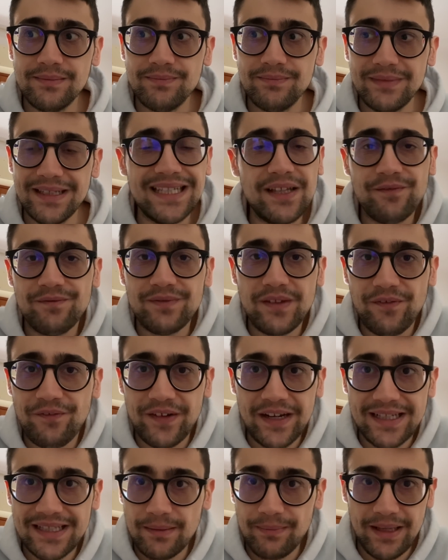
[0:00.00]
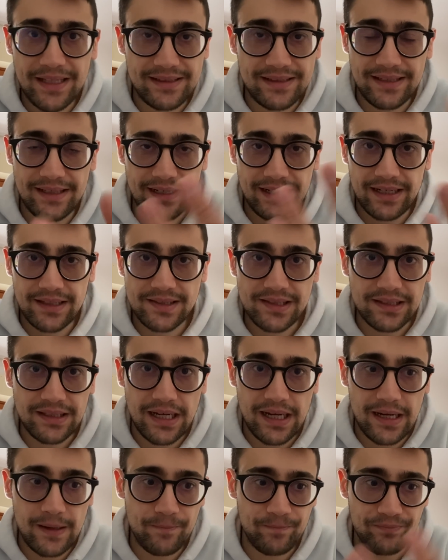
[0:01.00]
indifferentemente ragazzi
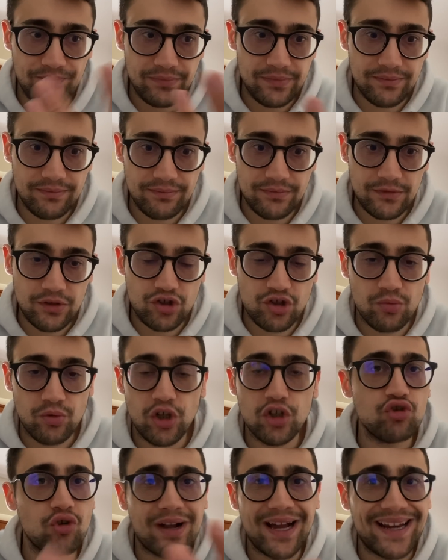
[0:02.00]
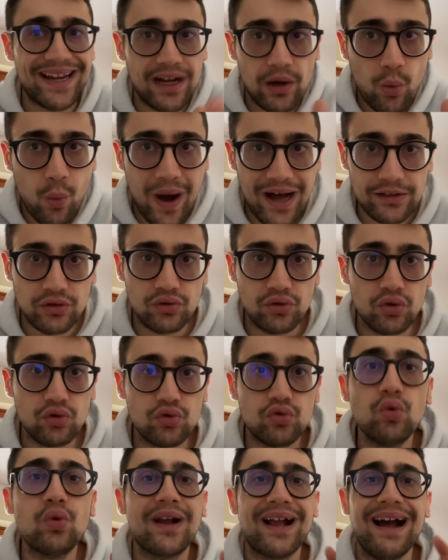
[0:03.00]
da, diciamo, dal giocare a 4,
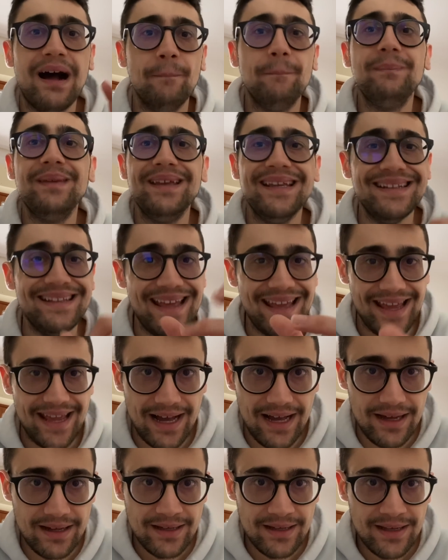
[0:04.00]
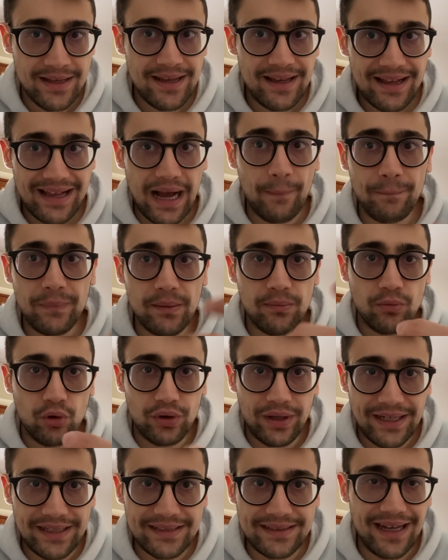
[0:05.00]
tu cambi idea, cambi
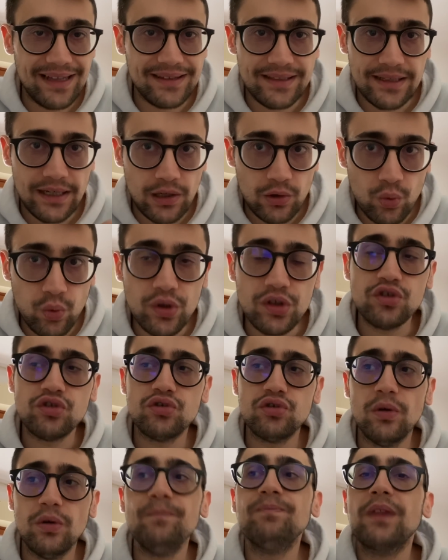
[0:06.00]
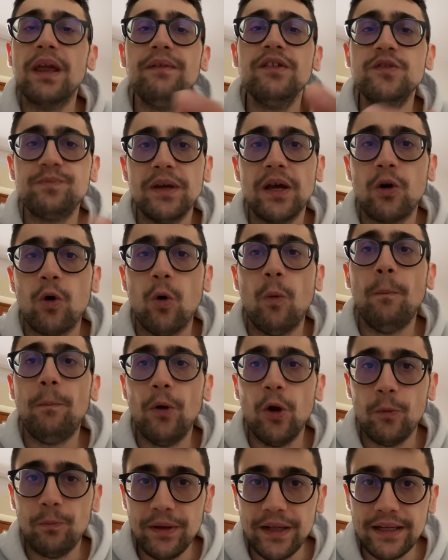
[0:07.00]
modalità di acquisto. E vi spiego un
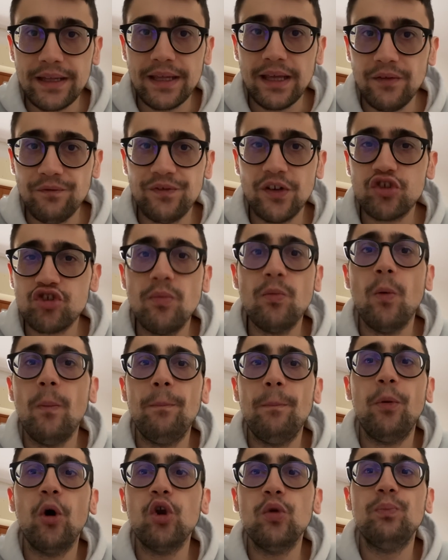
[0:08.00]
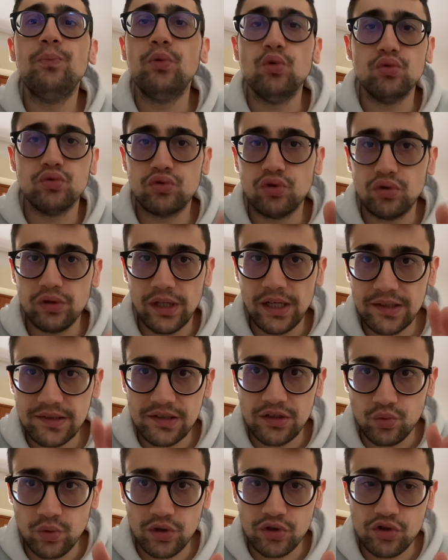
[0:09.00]
po' il perché. Facciamo un po' il punto della
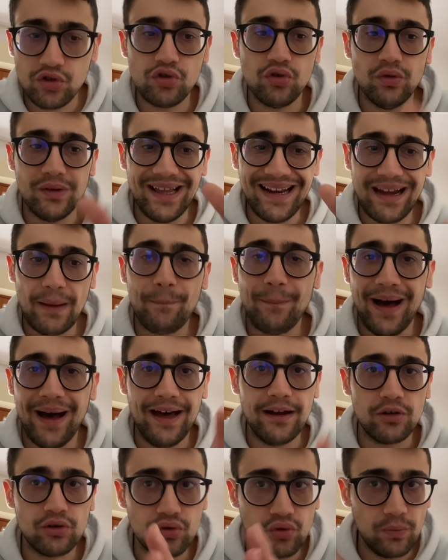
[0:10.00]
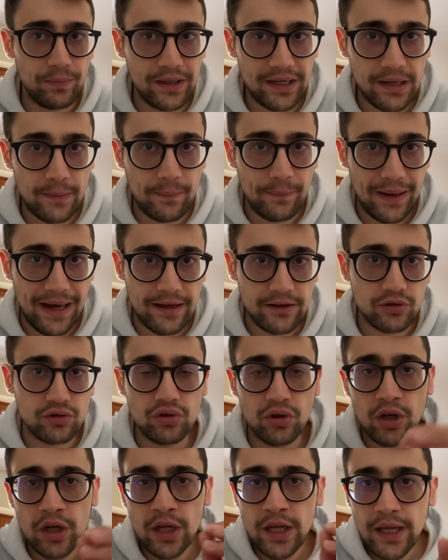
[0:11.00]
situazione, reparto per reparto,